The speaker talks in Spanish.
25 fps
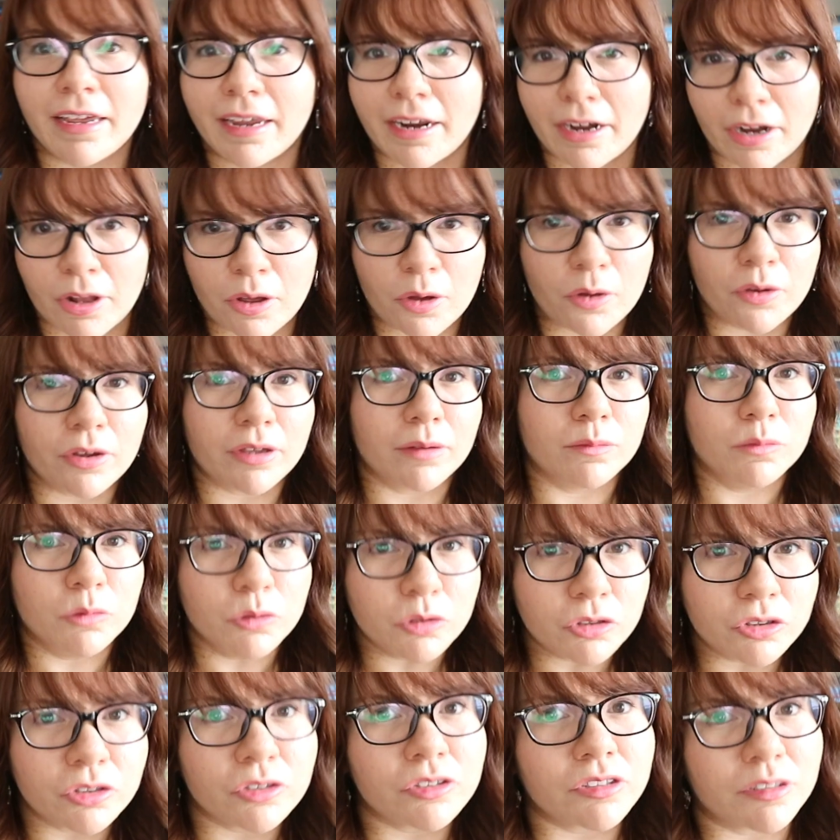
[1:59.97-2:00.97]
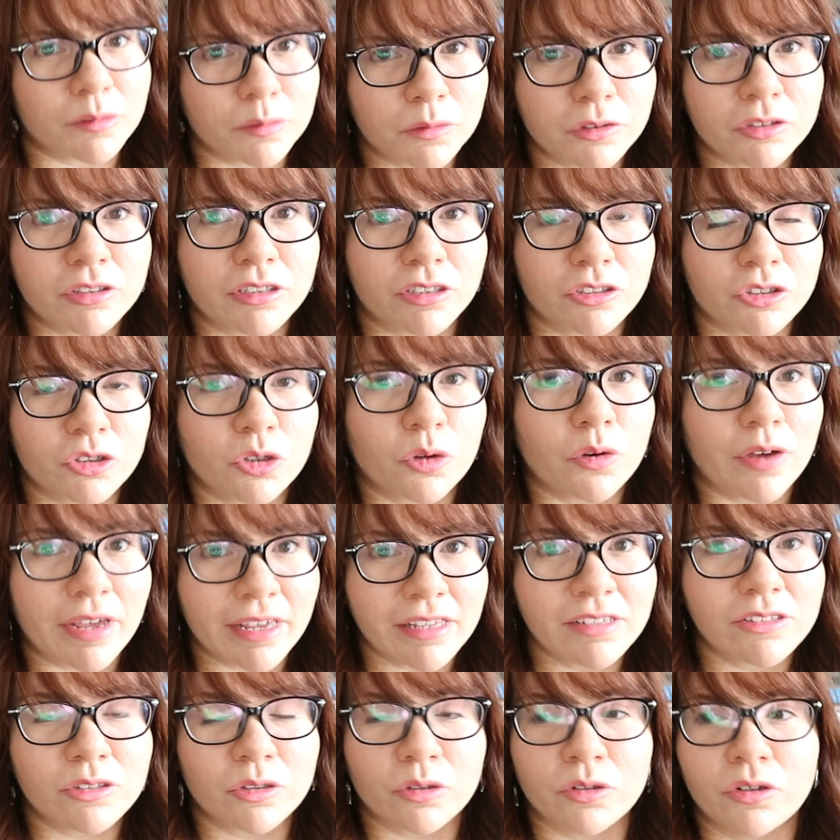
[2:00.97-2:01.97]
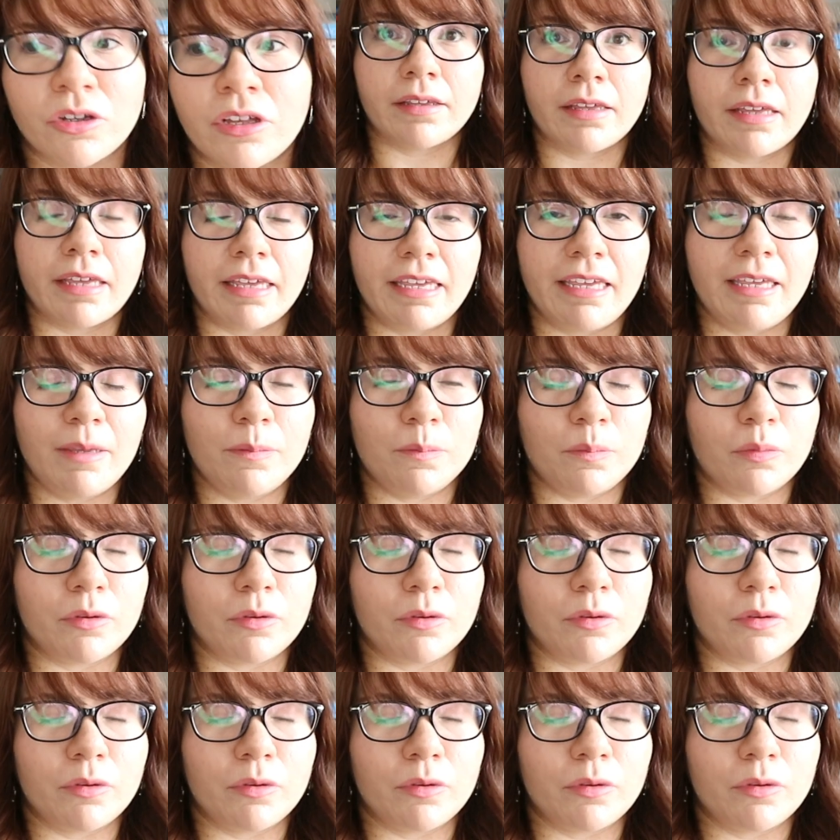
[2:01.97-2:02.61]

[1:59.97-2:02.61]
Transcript: Creo que muchos hemos hecho eso. Y